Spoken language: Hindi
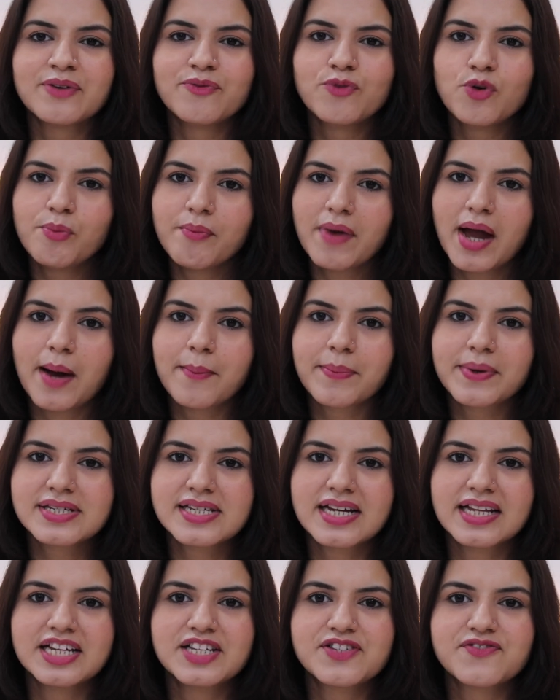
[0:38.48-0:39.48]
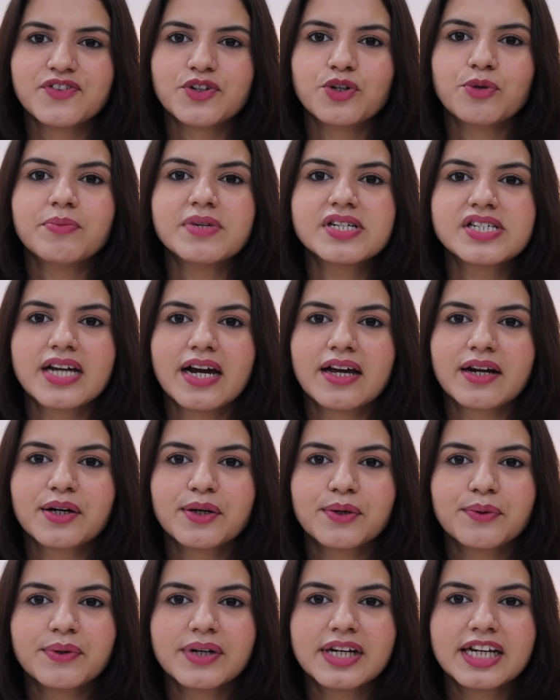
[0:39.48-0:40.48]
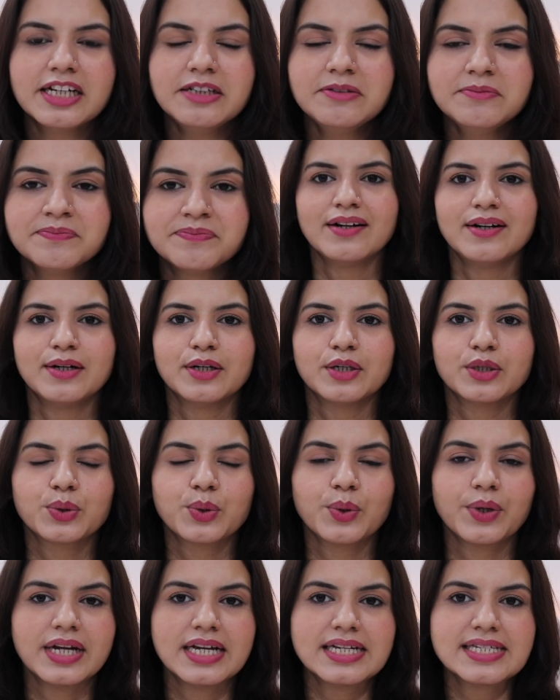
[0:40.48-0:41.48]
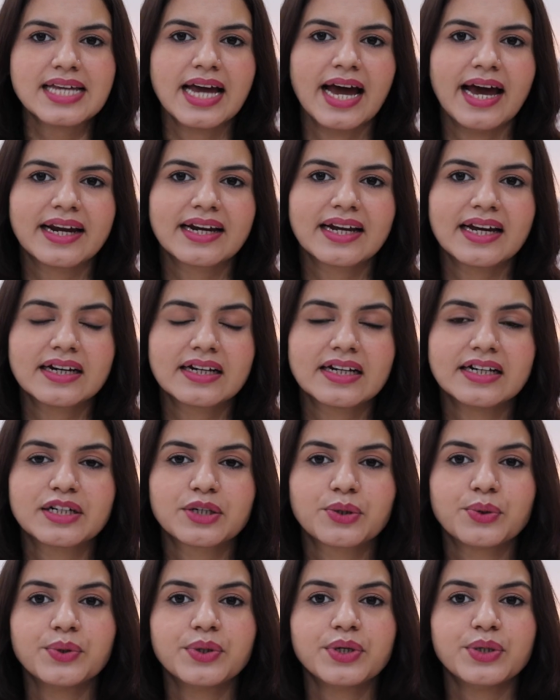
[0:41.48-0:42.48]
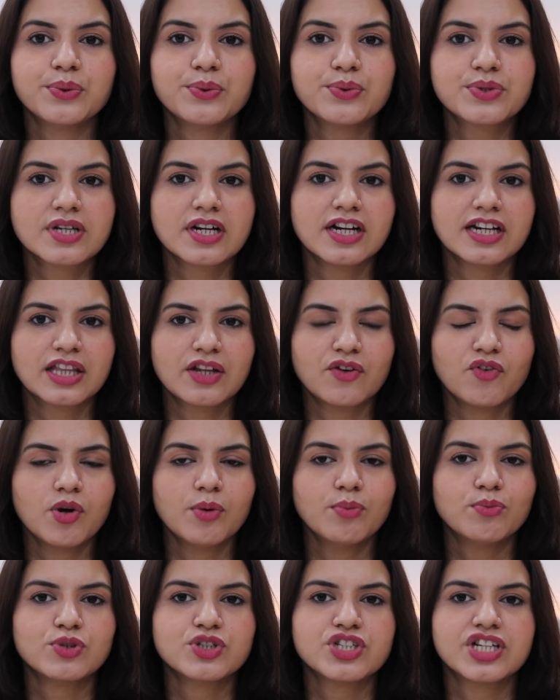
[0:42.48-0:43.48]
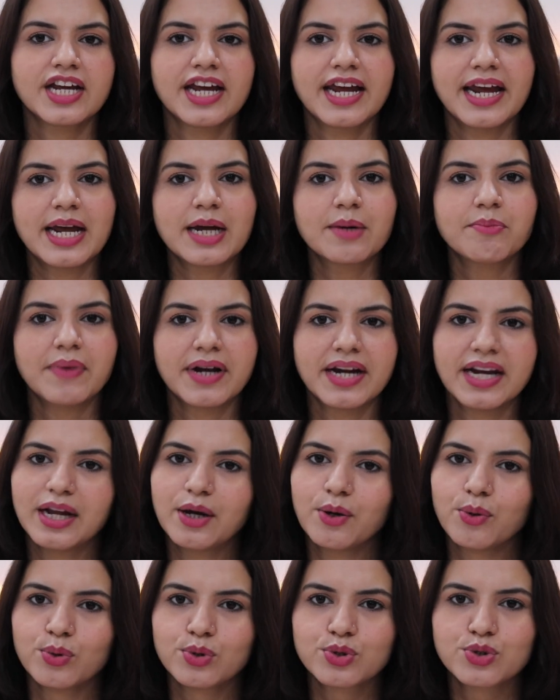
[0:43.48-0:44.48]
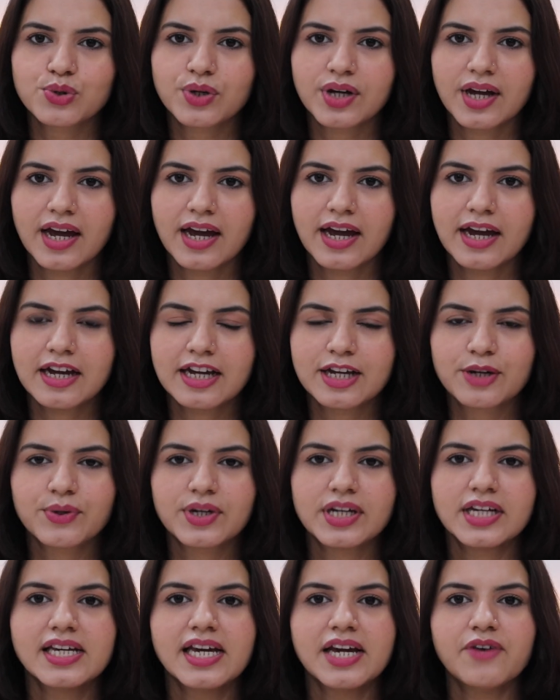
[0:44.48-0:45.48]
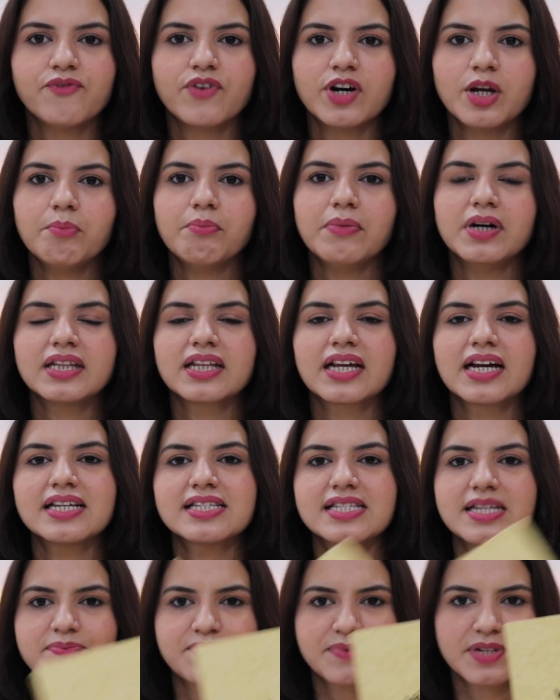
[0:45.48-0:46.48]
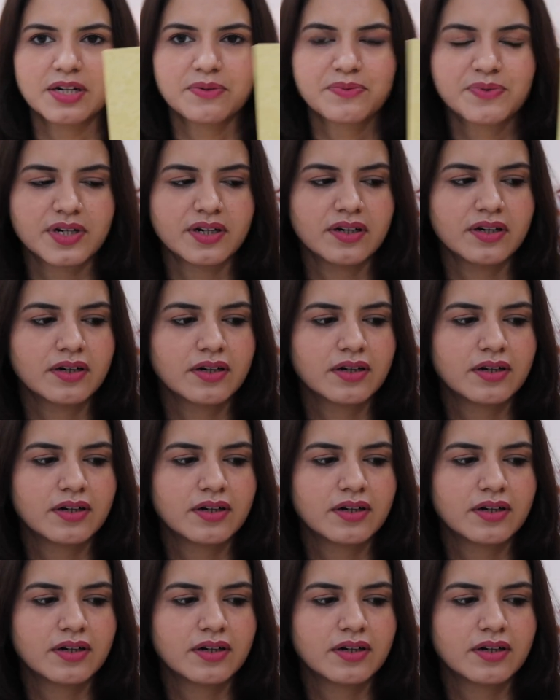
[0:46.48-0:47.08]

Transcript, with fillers: वो मैं आपके साथ इस वीडियो में शेयर करूंगी तो इस हेयर केयर किट को यूज करते हुए मुझे एक महीने हो चुके हैं क्योंकि ये वन मंथ का सब्सक्रिप्शन